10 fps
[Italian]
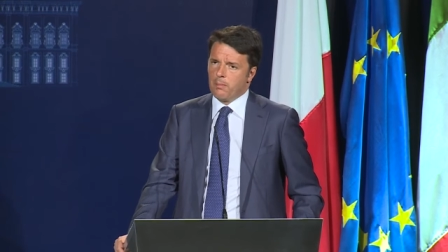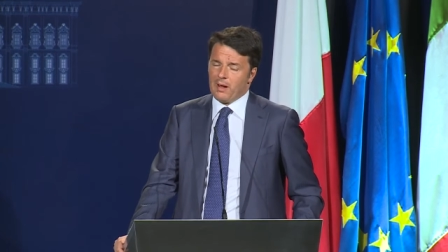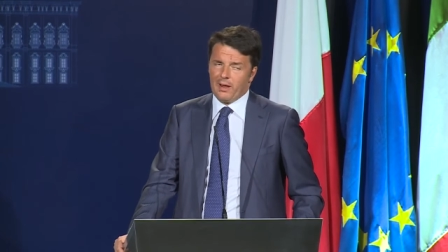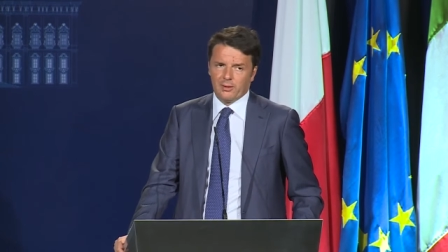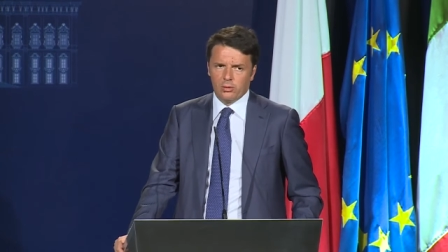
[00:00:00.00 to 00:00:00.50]

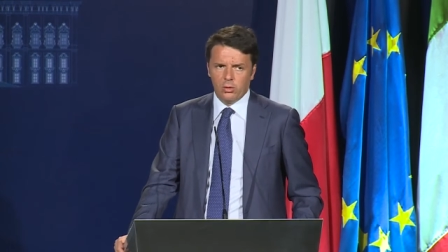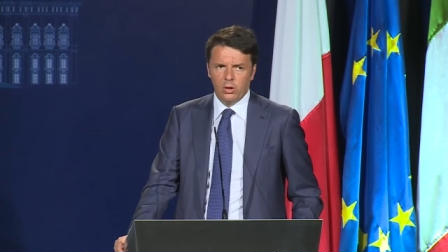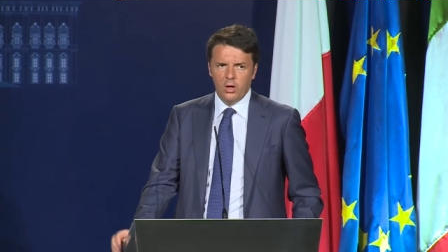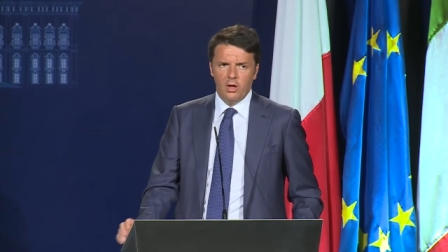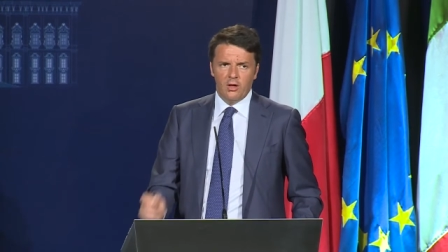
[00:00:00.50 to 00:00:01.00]
parlando
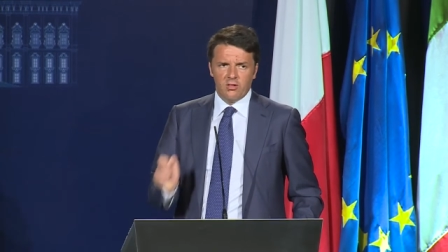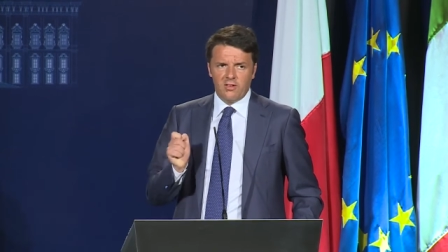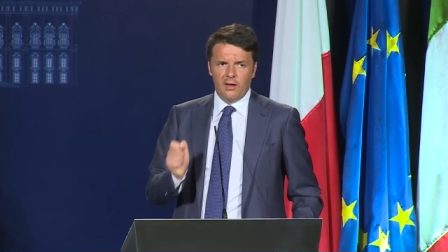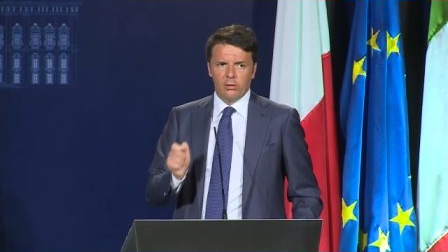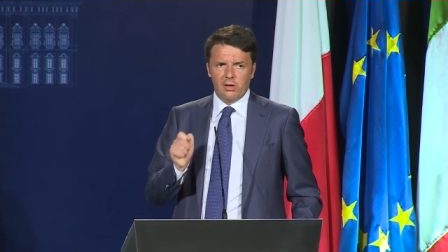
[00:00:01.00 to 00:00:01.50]

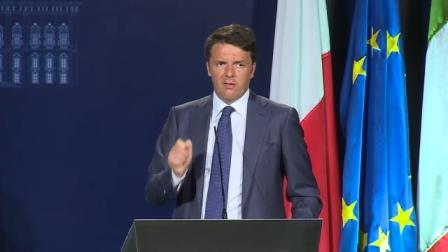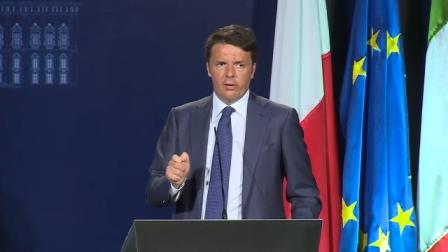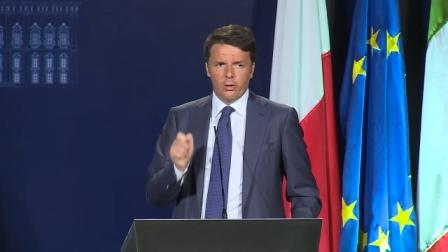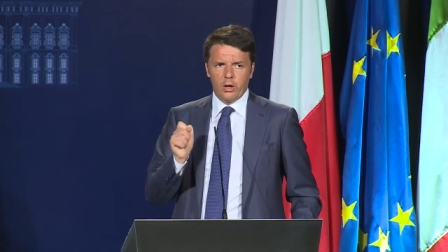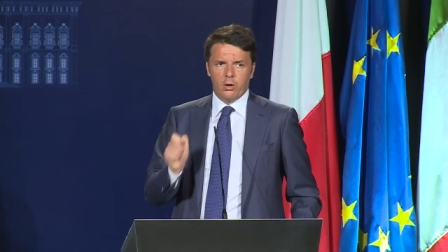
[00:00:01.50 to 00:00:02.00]
siano dei
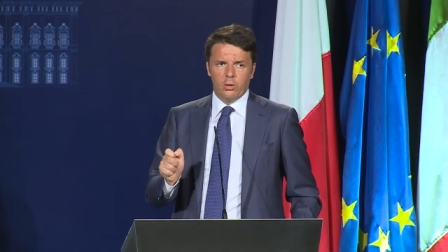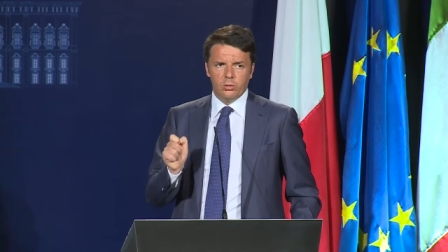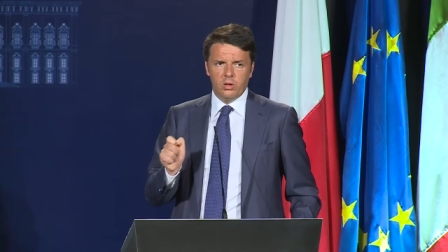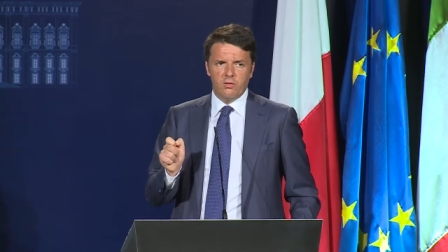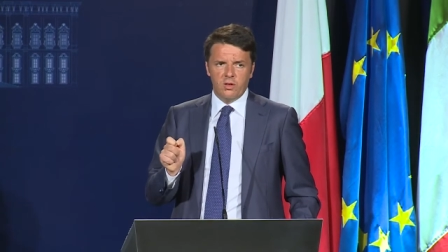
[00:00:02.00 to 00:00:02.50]
valori
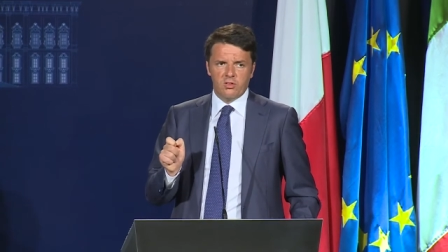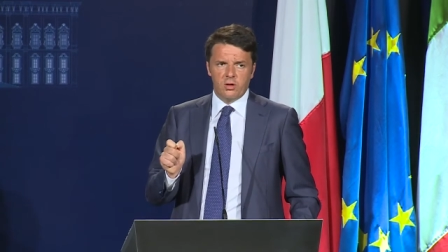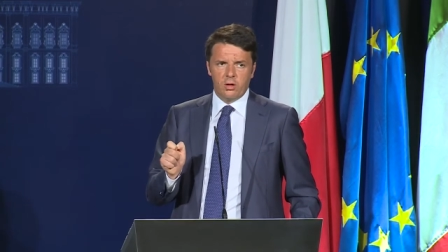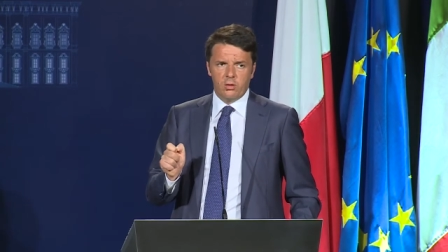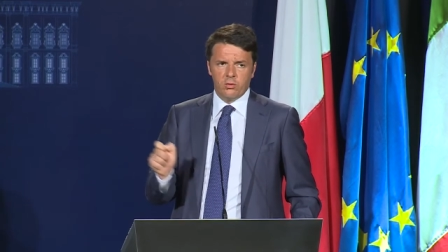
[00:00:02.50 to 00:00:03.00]

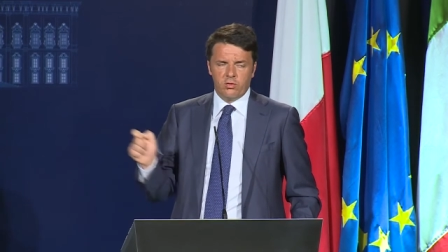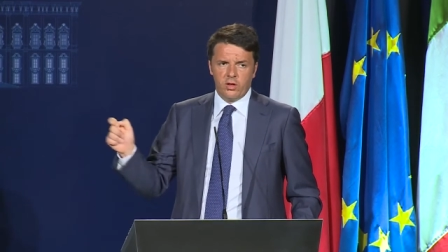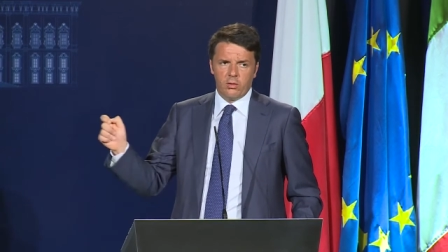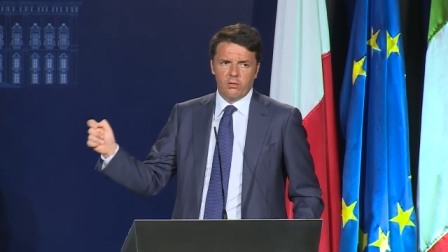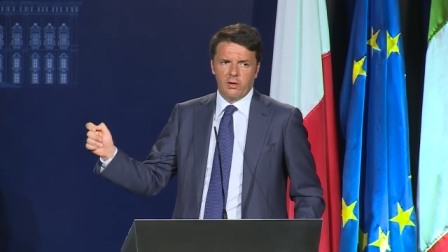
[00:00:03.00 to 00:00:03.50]
condivisi, non
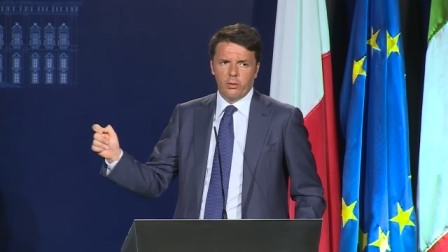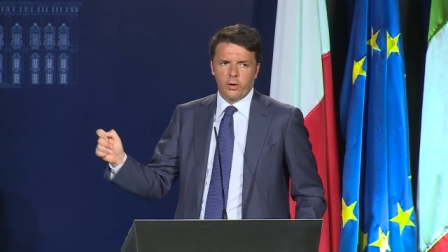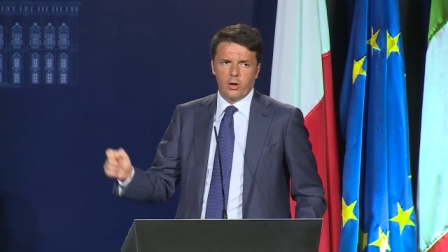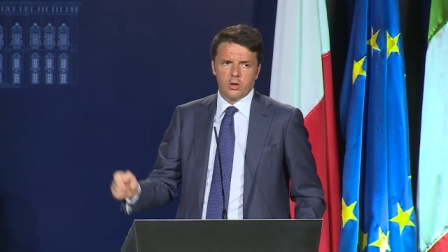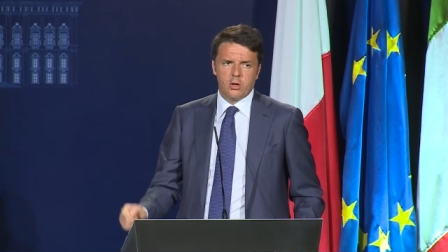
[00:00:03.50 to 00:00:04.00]
siano
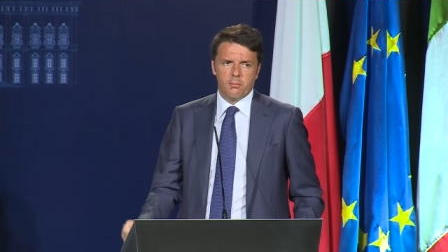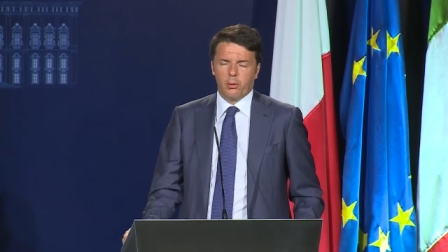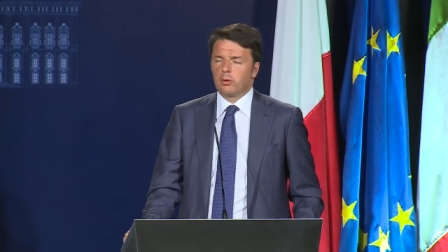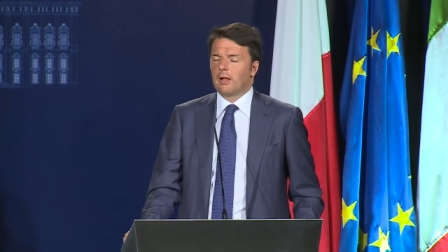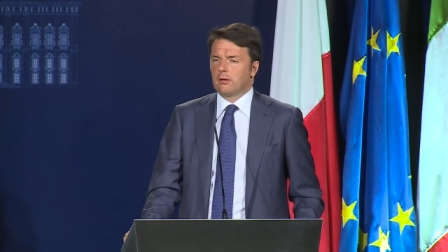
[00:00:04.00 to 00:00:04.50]
valori oggi
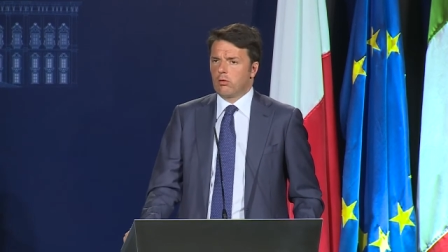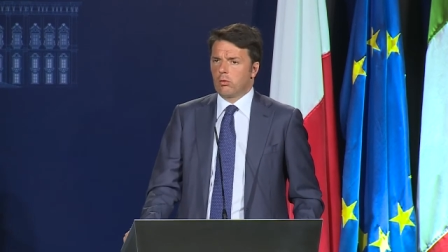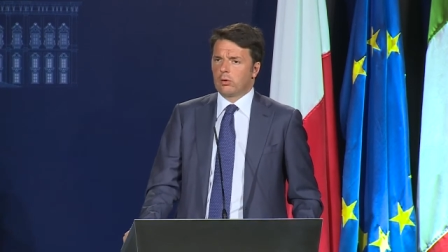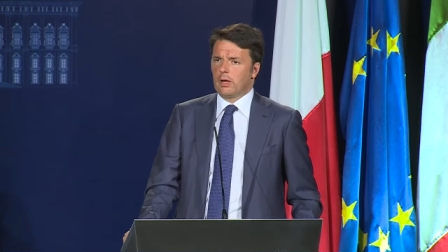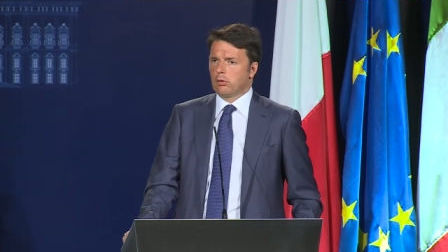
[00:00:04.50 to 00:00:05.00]
importanti
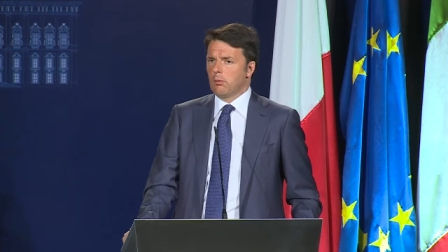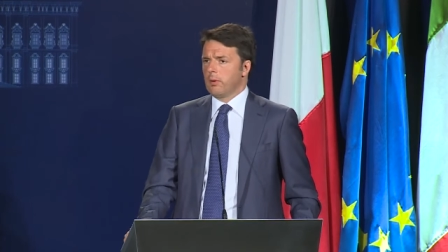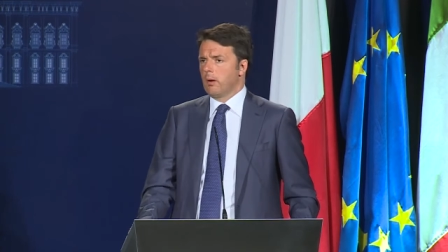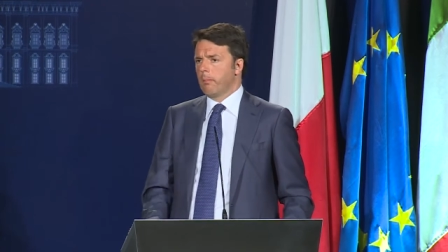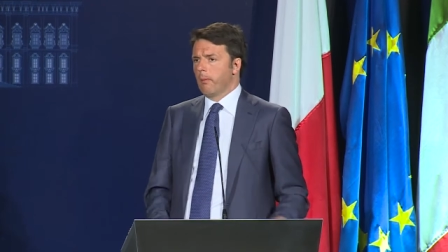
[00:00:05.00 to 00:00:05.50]
soltanto
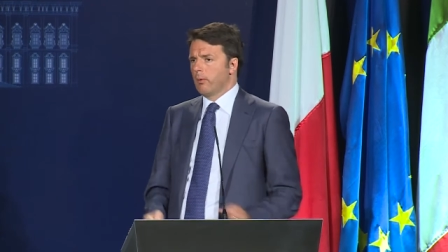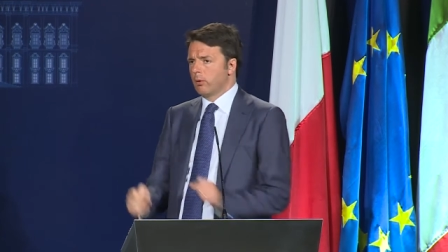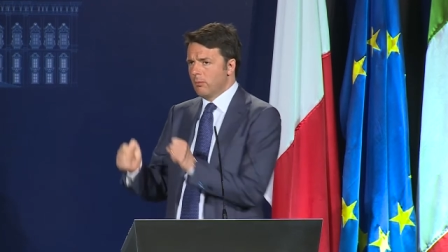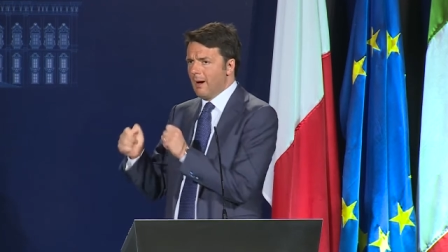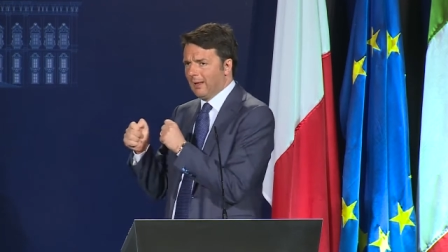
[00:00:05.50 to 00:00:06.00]
per il popolo
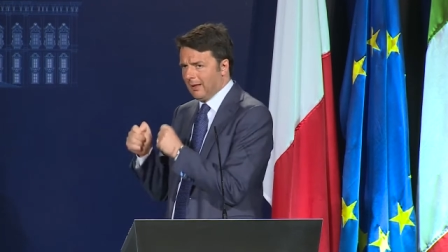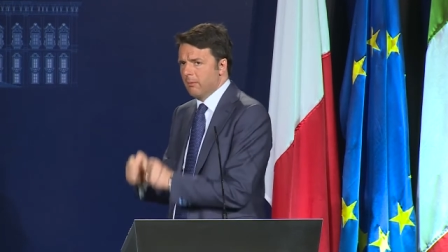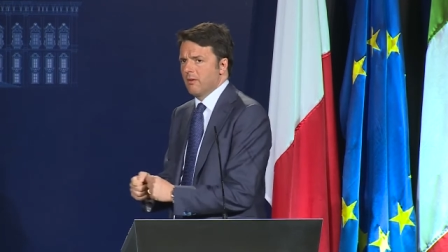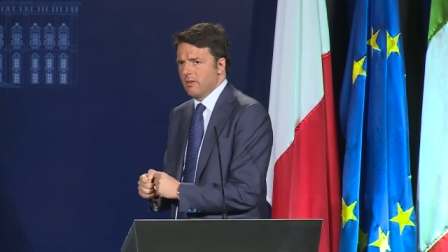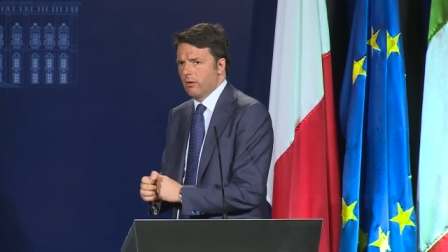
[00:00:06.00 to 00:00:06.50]
di Malta
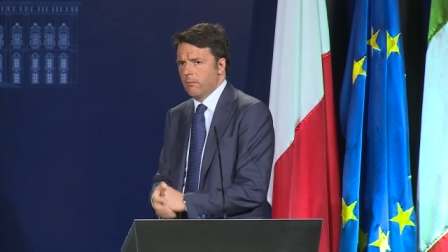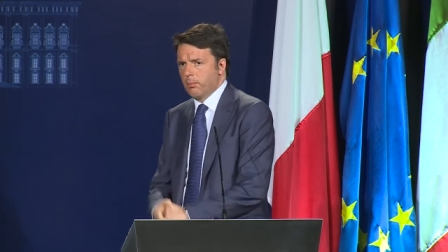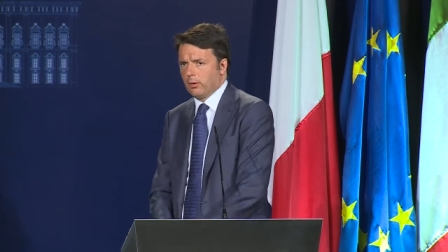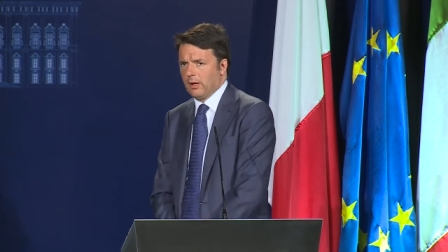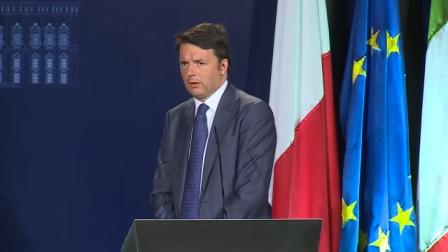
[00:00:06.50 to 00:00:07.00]
ma siano
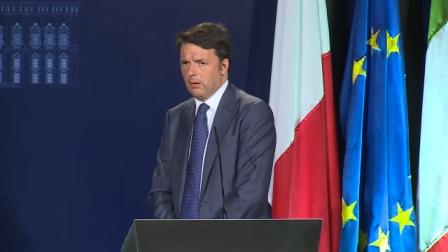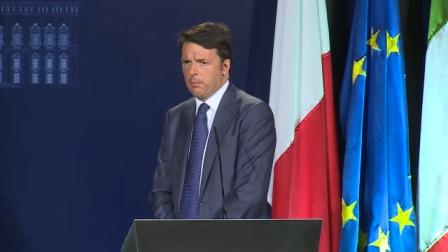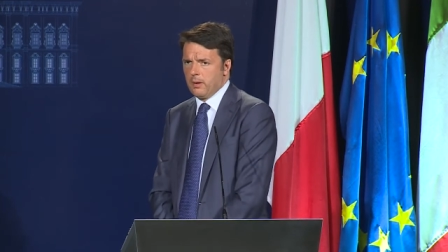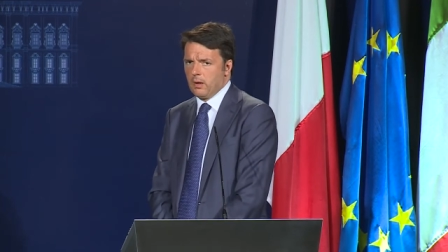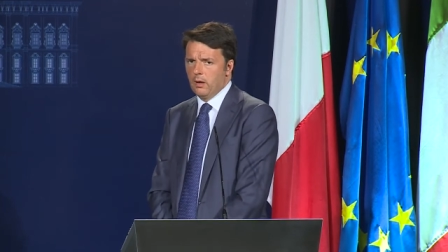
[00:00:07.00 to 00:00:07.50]
importanti
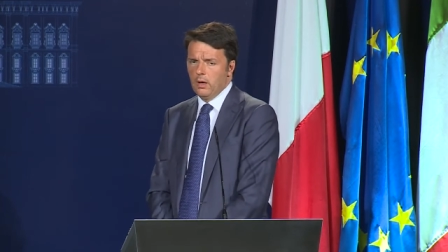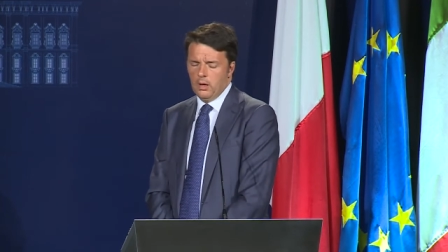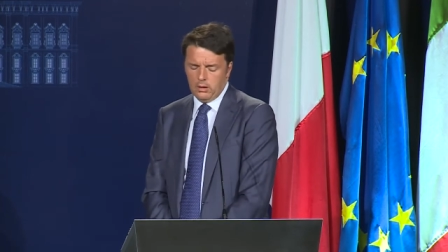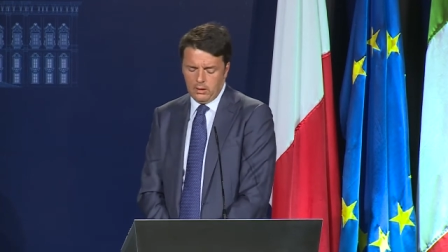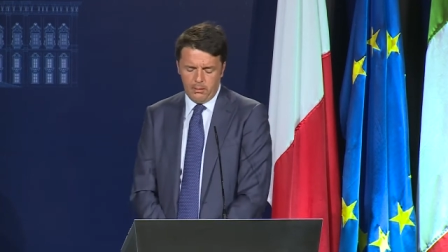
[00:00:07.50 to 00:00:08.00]
per
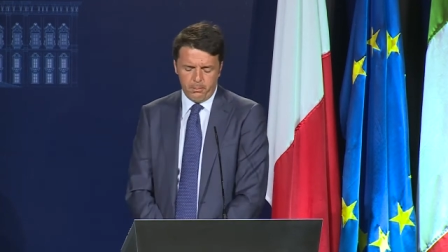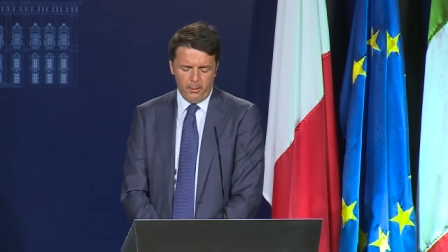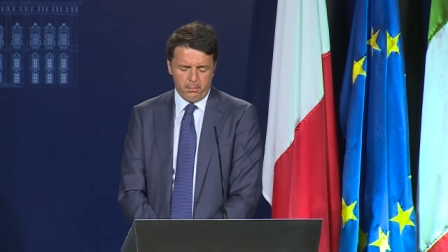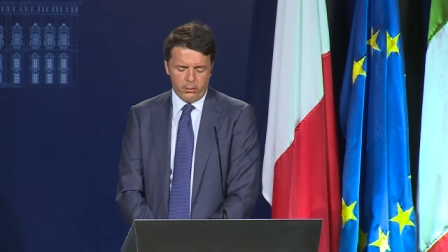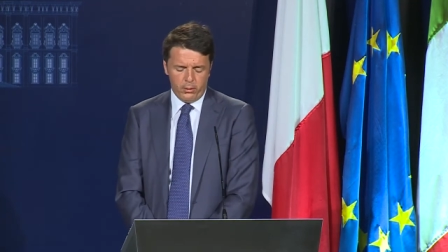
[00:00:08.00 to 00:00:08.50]
il
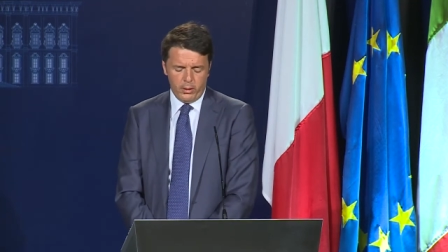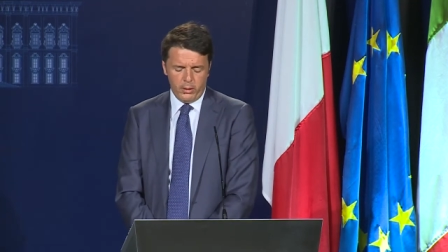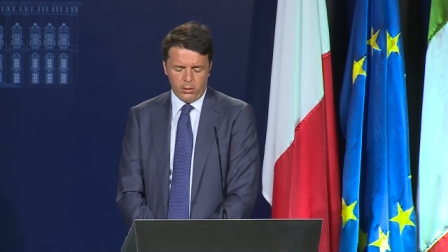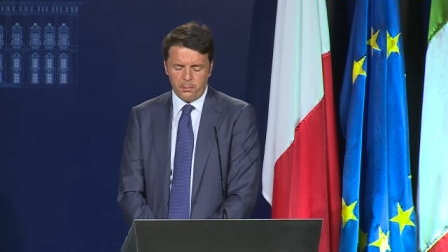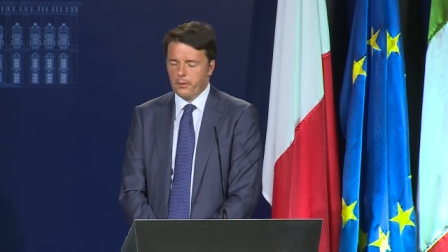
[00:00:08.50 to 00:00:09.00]
popolo
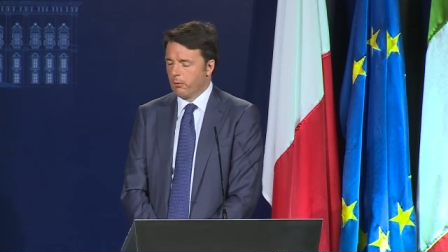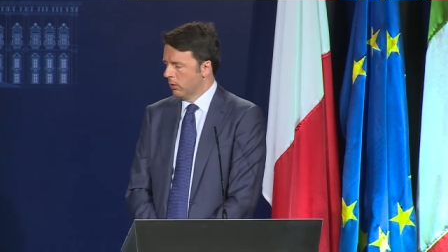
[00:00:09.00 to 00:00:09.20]
europeo.